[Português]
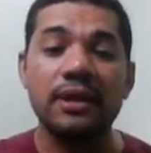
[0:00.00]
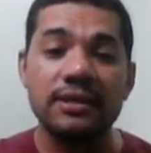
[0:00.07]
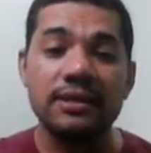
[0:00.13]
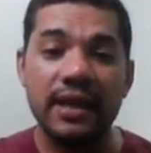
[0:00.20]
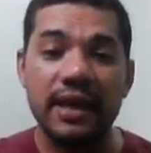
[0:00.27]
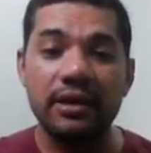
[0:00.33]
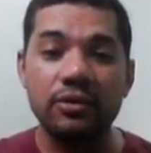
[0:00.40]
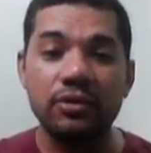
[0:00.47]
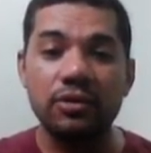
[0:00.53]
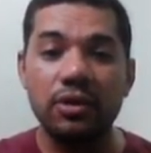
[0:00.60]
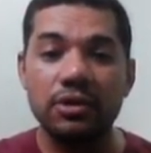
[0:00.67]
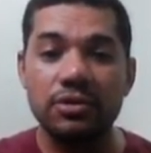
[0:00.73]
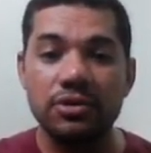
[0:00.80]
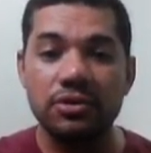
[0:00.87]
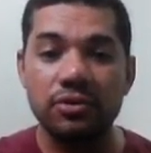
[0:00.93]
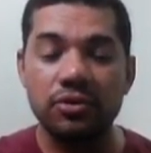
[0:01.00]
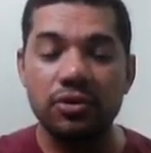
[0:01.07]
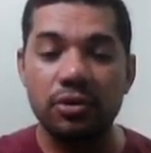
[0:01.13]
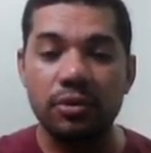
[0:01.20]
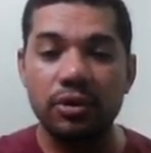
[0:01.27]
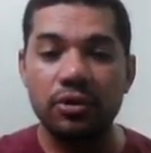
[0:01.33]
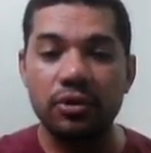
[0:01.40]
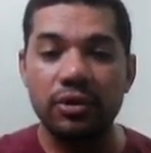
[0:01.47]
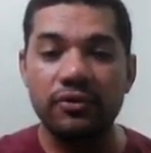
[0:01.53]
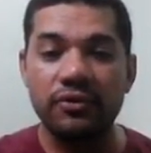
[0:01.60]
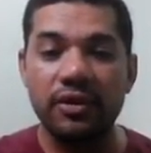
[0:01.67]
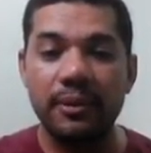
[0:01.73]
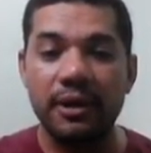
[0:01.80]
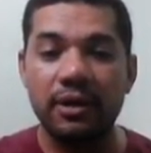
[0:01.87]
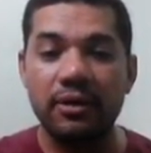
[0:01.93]
saiu do nosso disjuntor motor e
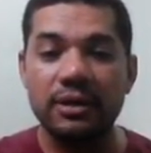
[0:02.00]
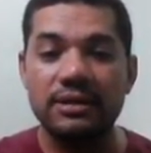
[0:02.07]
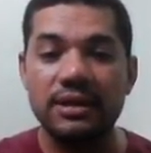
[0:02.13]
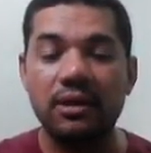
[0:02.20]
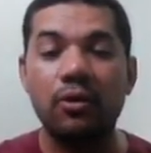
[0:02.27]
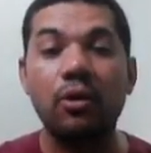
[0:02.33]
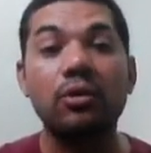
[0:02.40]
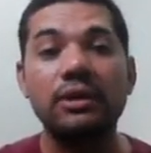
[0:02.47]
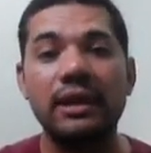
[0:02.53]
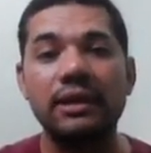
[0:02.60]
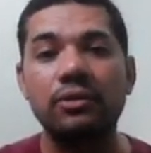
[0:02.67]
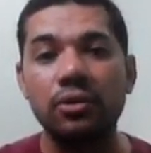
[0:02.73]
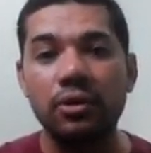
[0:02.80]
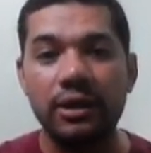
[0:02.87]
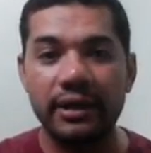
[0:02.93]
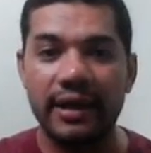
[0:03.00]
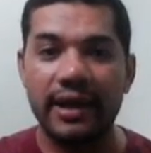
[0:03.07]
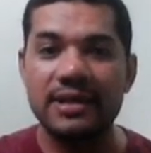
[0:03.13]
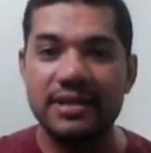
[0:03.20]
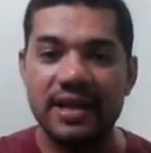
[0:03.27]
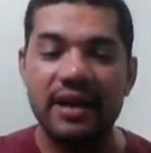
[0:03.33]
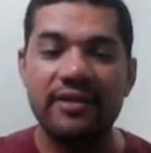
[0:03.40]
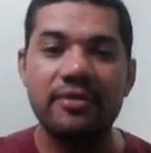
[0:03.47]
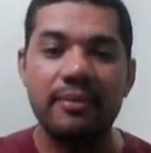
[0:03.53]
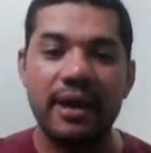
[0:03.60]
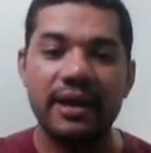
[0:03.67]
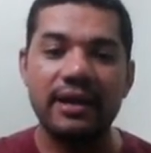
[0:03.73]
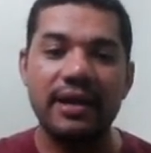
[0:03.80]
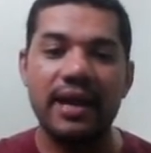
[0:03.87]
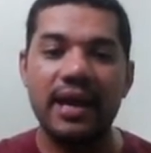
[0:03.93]
veio para a nossa contatora, que é a chave
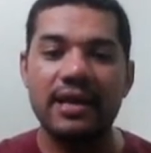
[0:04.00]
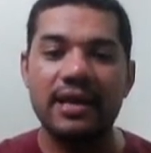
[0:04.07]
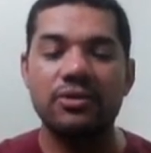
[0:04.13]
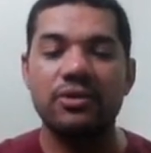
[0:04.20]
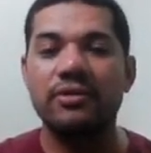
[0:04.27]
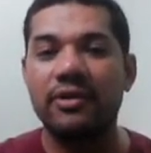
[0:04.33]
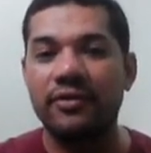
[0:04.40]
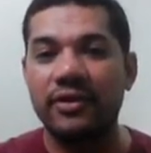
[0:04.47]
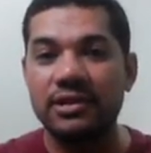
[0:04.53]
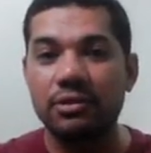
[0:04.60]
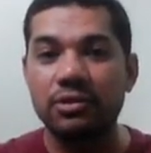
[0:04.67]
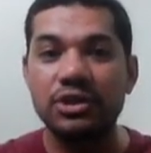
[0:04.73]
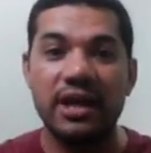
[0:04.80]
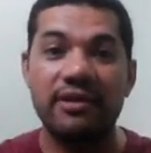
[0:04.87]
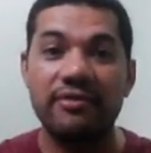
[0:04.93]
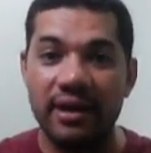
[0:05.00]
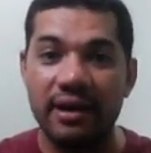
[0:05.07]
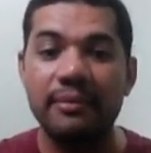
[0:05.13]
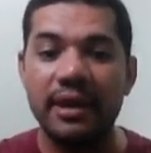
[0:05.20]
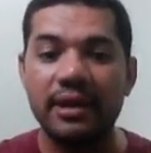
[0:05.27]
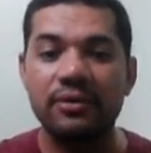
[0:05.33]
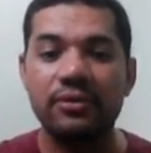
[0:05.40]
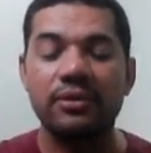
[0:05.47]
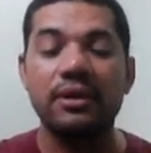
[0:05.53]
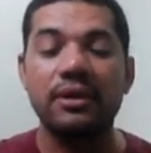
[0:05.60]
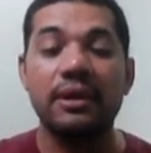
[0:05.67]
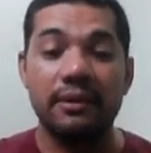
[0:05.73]
magnética, onde vai fazer o chaveamento.